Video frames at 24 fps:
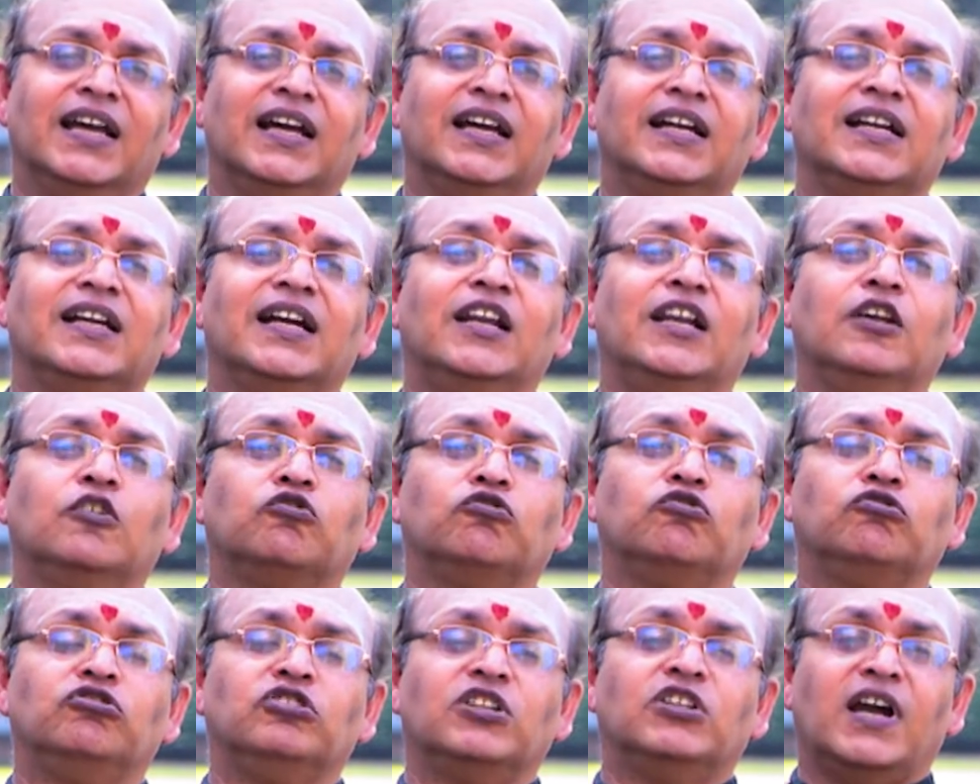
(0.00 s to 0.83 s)

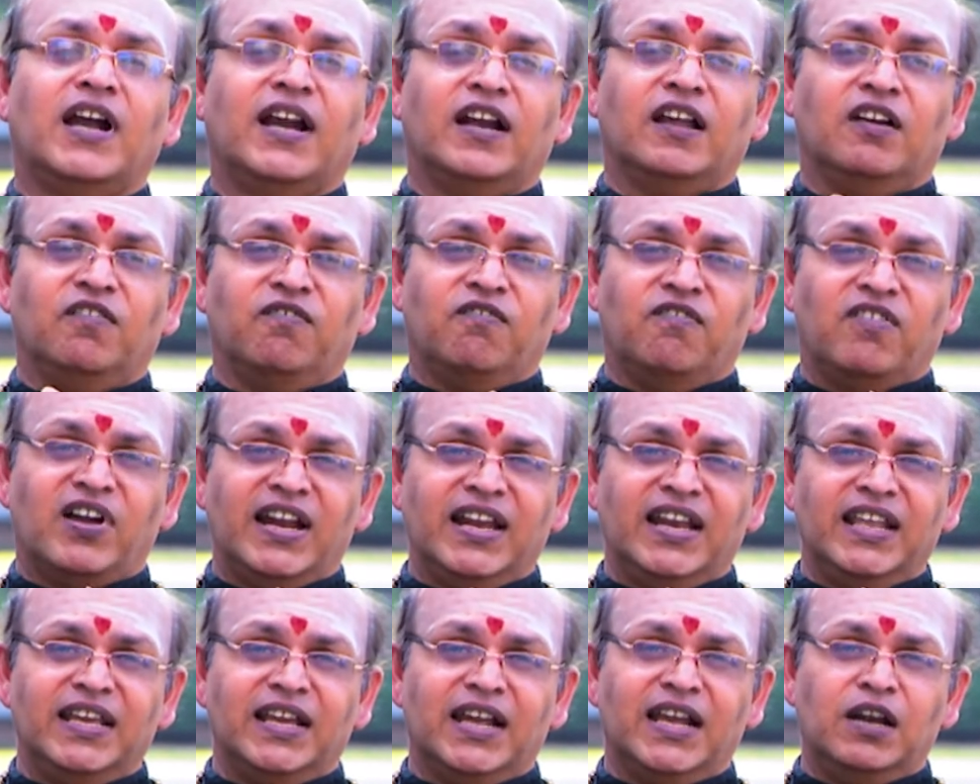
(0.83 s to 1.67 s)
எங்களுக்கு உண்டான
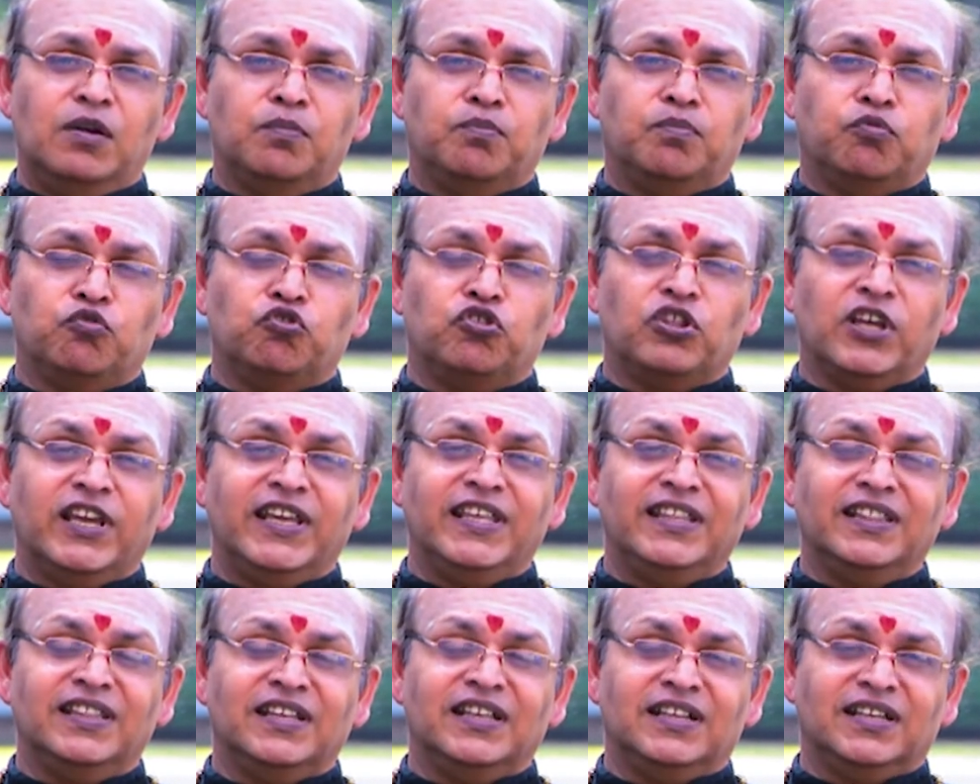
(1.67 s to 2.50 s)
வழிகள்
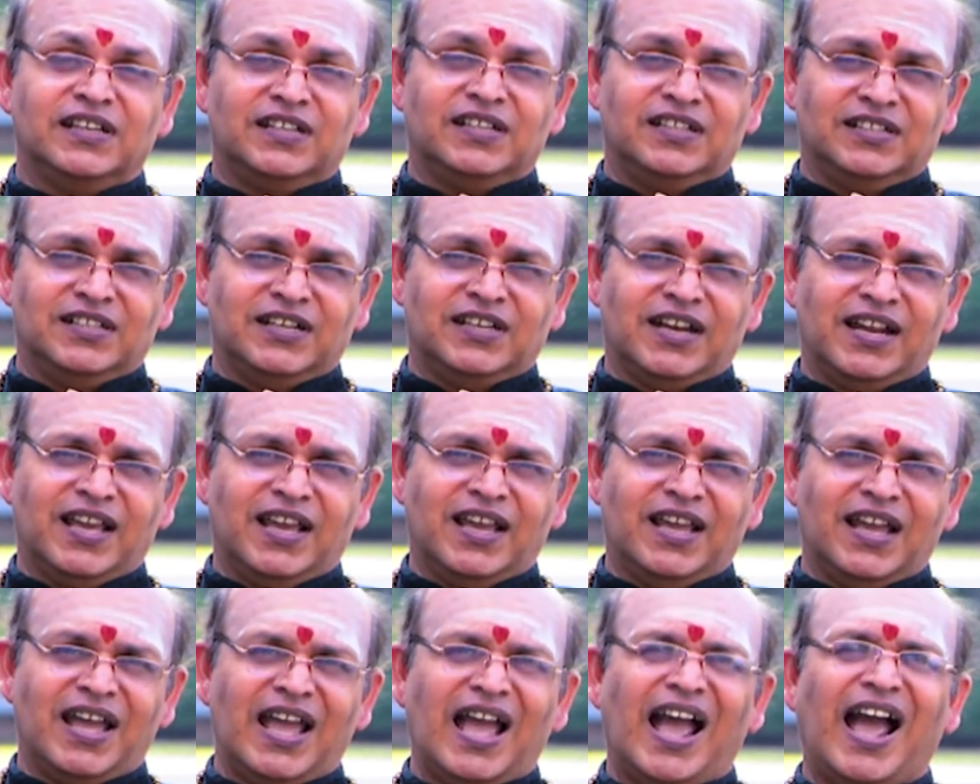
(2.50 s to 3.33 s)
புதைந்து இருக்கின்றன
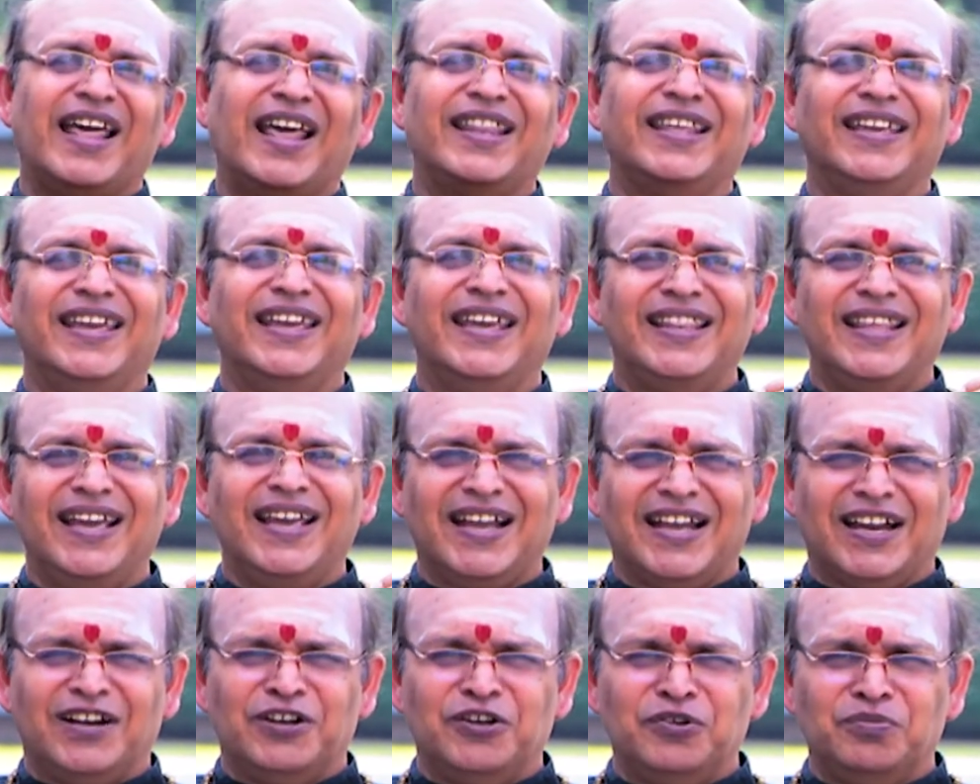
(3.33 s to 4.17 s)
அதை எதை
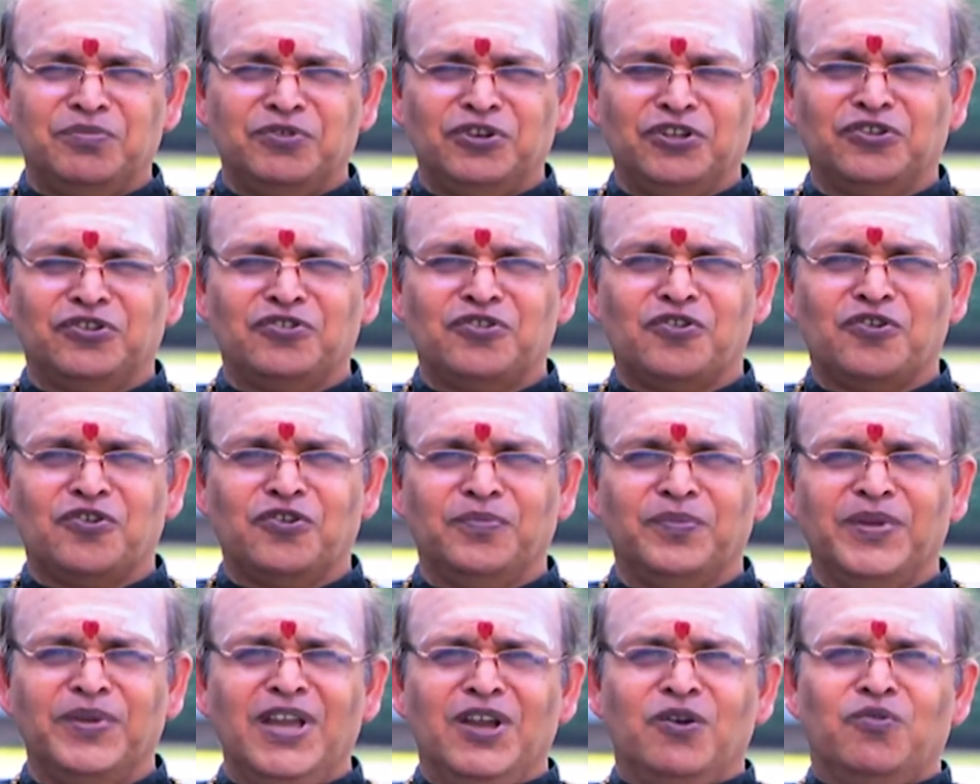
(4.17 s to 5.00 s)

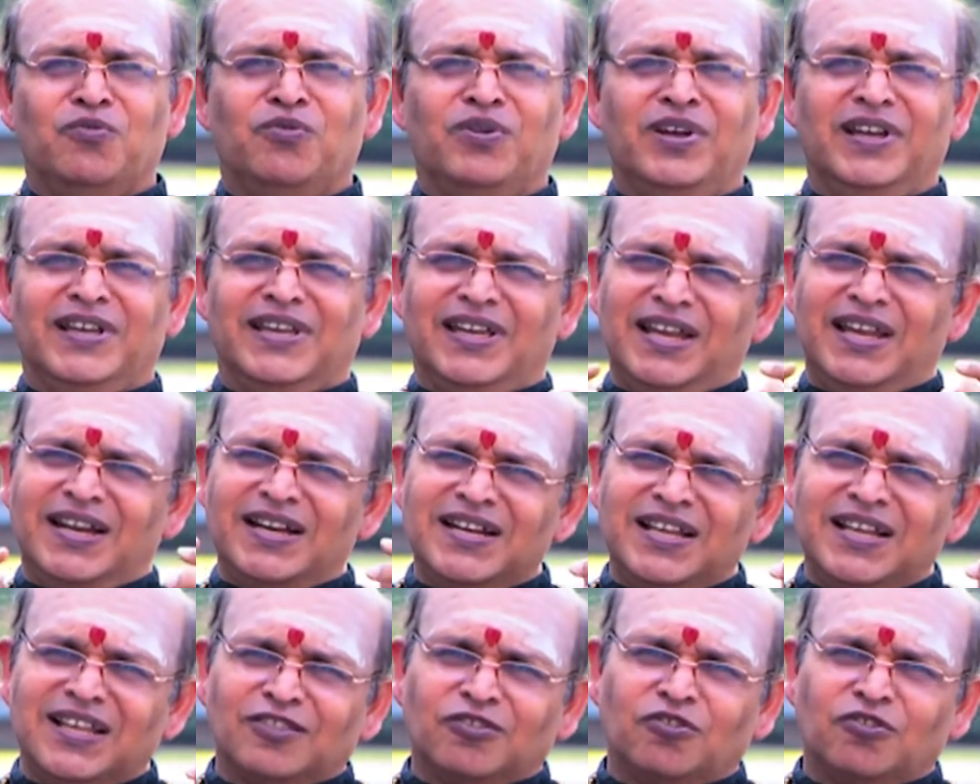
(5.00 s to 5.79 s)
கண்டுபிடிக்கணும் உனக்கு என்ன